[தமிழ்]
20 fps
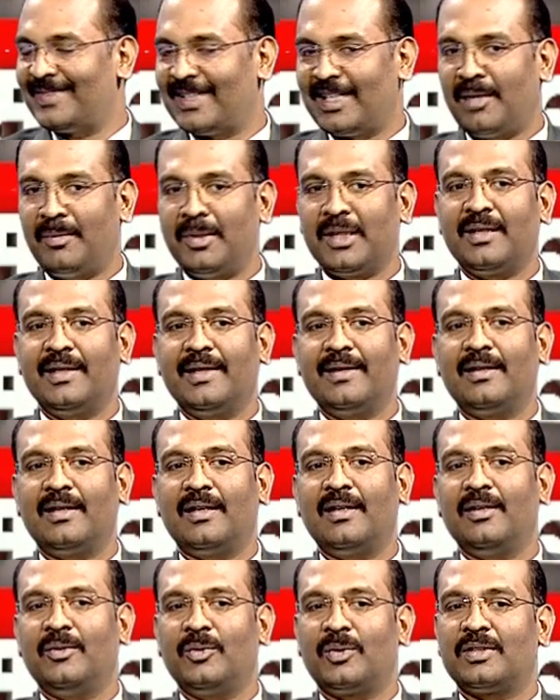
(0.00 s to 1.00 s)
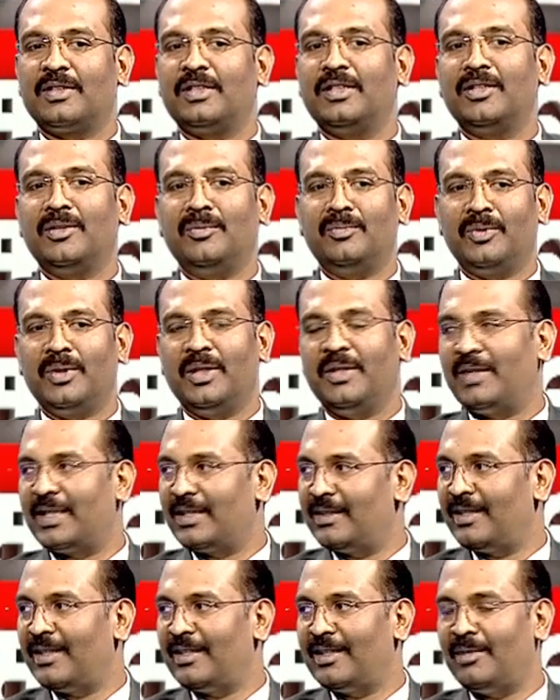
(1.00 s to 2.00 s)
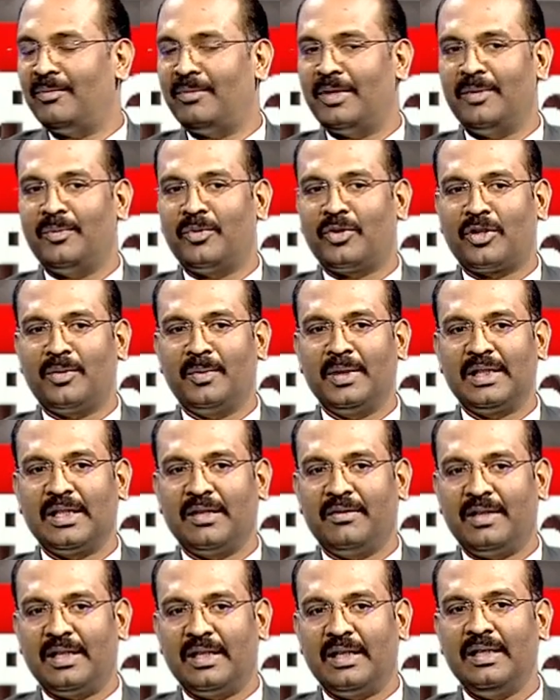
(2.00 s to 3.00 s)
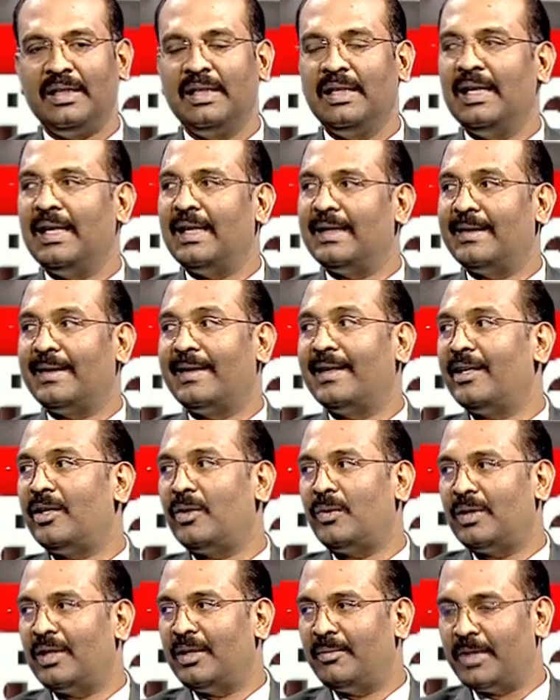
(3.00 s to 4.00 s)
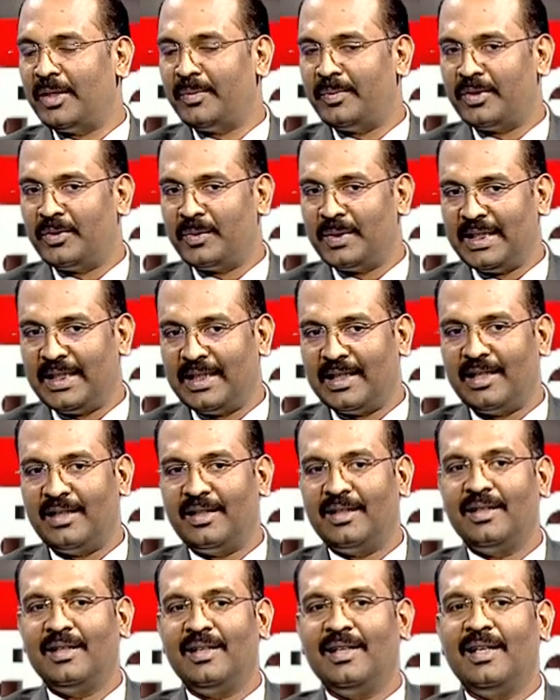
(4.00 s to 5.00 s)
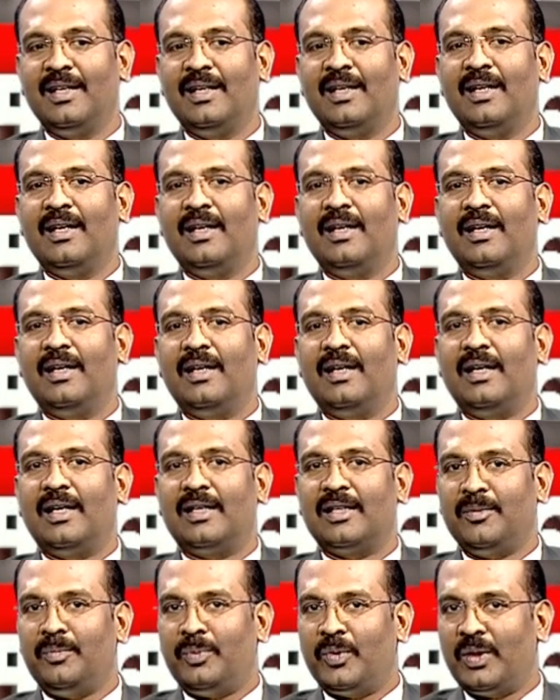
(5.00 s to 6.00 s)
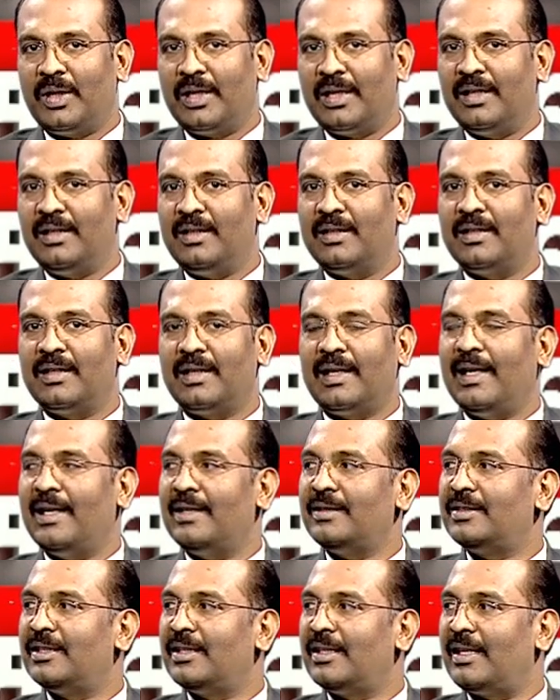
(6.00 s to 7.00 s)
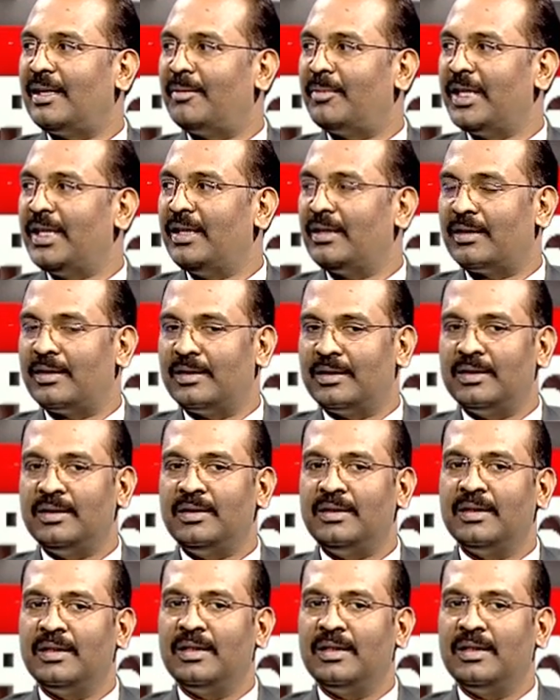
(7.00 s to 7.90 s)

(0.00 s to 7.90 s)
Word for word: நமக்கு எதிரில் ஒரு சிங்கம் புலி இருந்தால் தான் பயப்படுறோமே தவிர அதை கேட்ட உடனே பயப்படுவது இல்லை அதே போல் கேன்சர் அப்படின்றது